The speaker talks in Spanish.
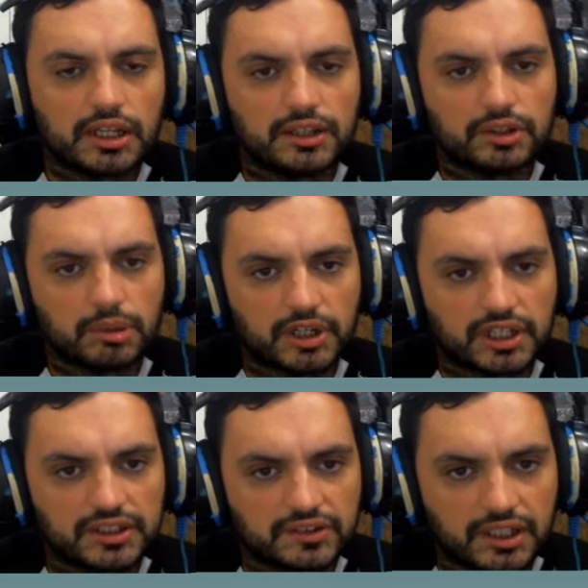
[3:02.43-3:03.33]
el gestor de
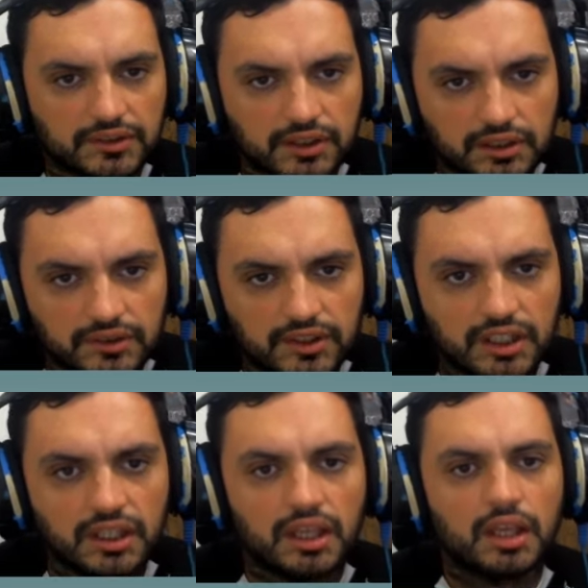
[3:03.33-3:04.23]
paquetes
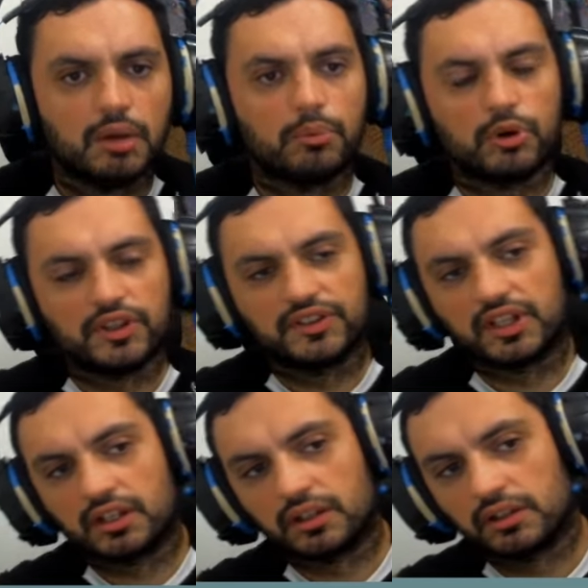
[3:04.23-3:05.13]
¿sí? Puede
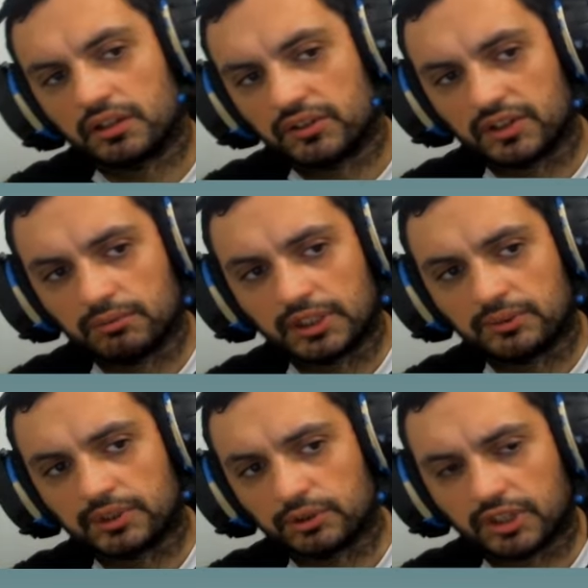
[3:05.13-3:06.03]
ser, si están
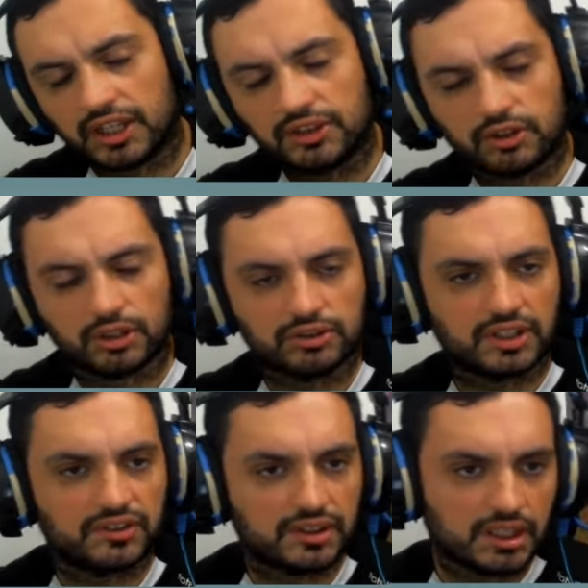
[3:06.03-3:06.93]
usando otra distro que no esté
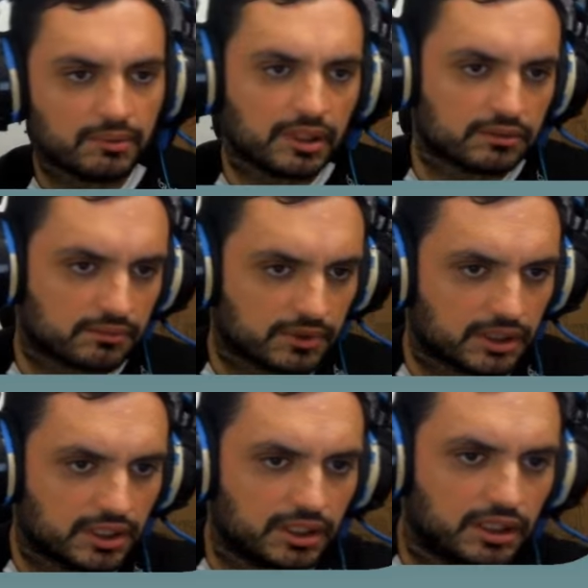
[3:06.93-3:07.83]
en sistema,
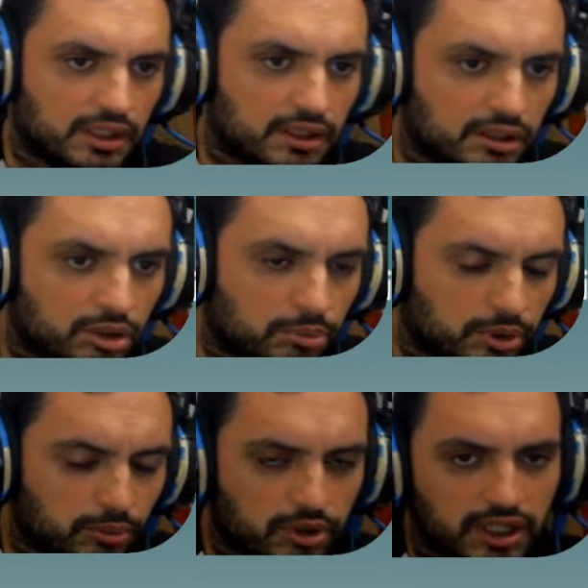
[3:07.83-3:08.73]
eh, lo
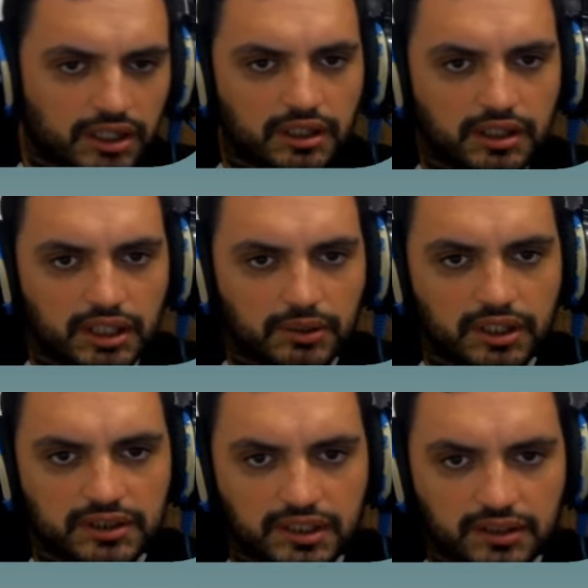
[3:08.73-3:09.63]
pueden buscar y va a
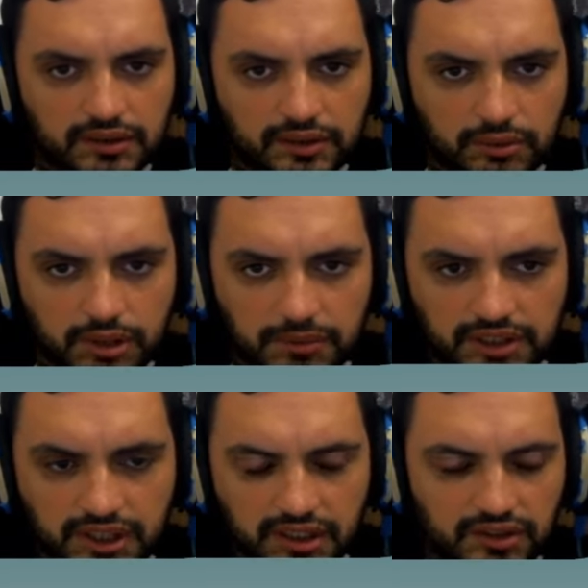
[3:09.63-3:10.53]
estar
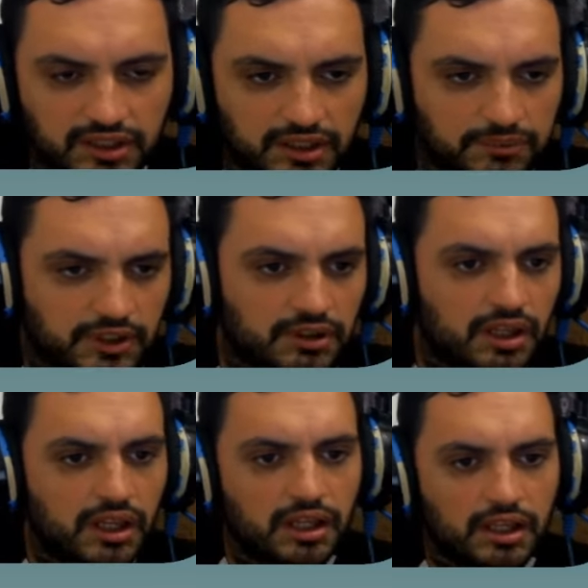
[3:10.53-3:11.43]
seguramente sin Synaptic.
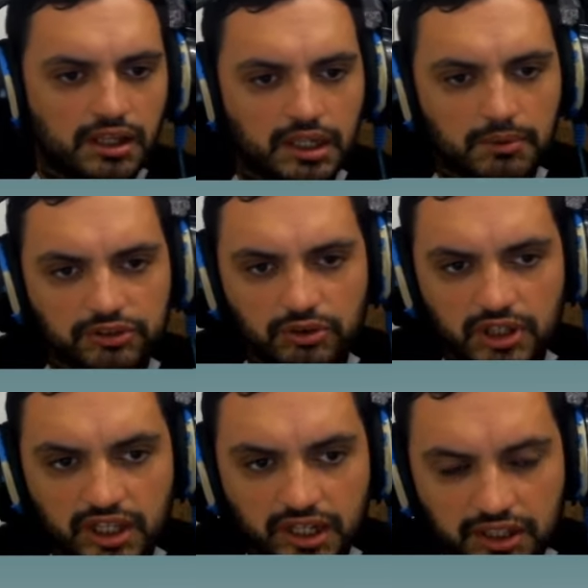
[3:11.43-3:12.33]
En la
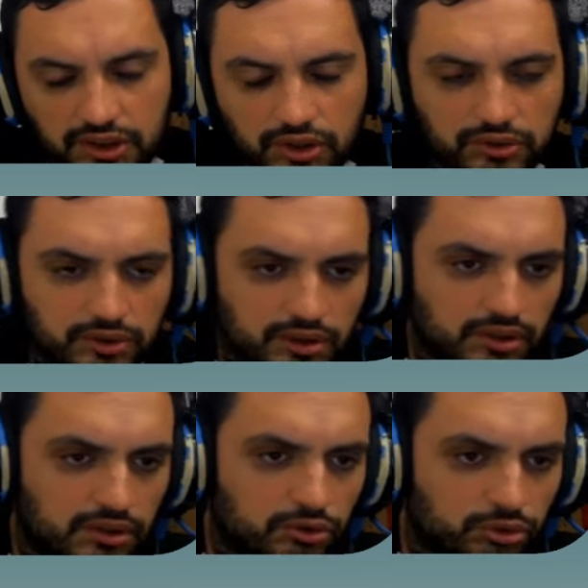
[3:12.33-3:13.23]
mayoría de las distros
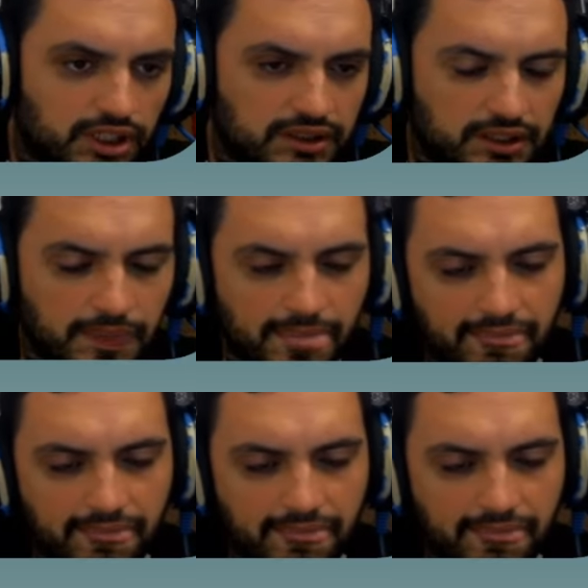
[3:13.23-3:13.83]
suele estar.